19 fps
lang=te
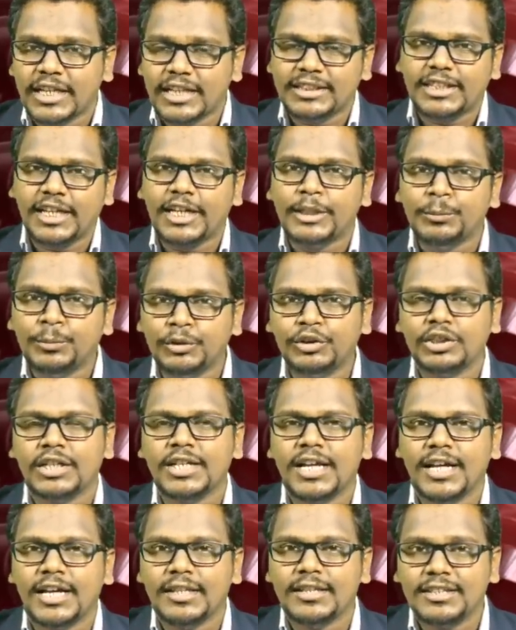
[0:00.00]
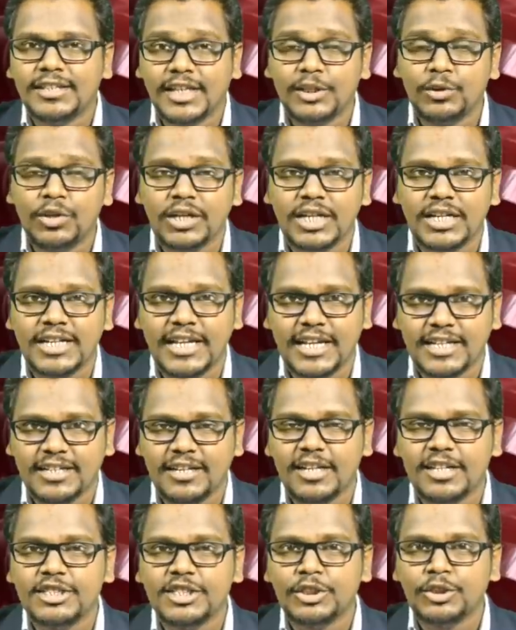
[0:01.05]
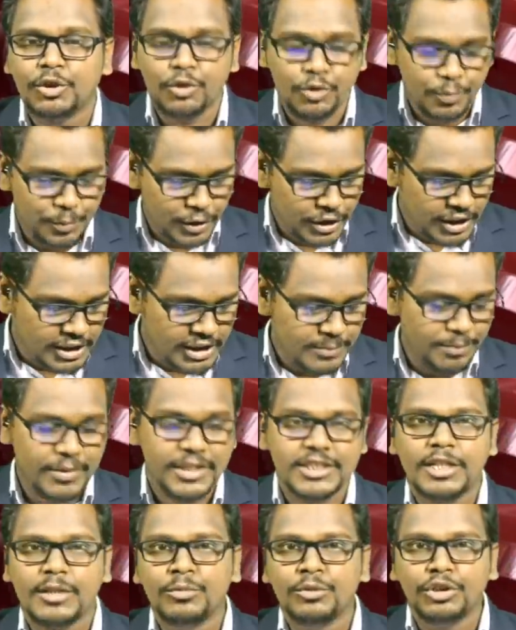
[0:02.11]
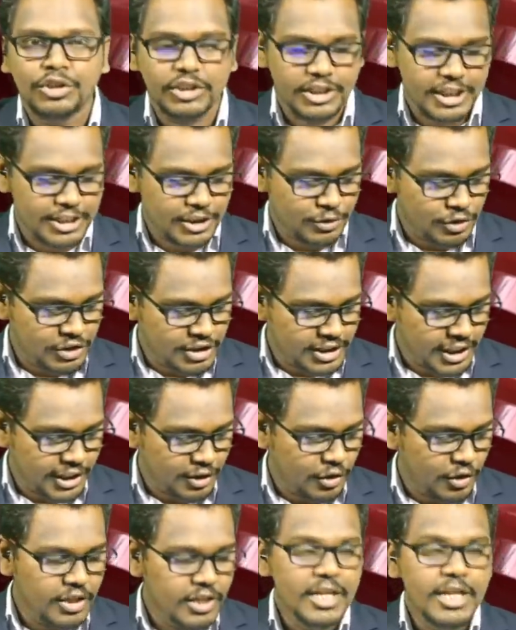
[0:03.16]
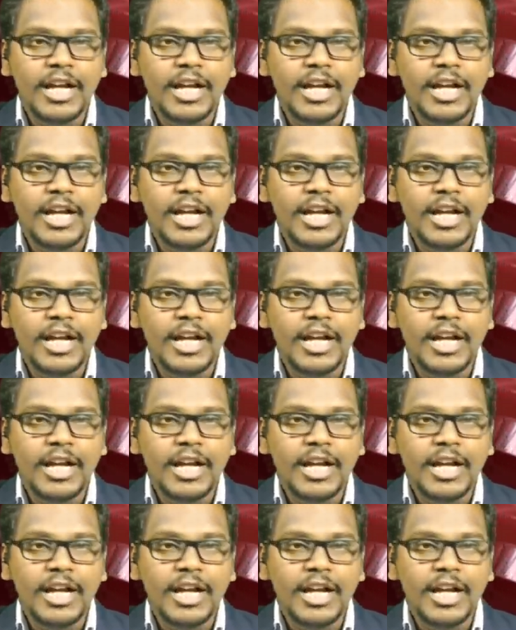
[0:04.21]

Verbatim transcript: ఎంత అద్భుతంగా అత్యాధునిక టెక్నాలజీతో రూపొందించి ప్రజల ముందుకు తీసుకొచ్చారో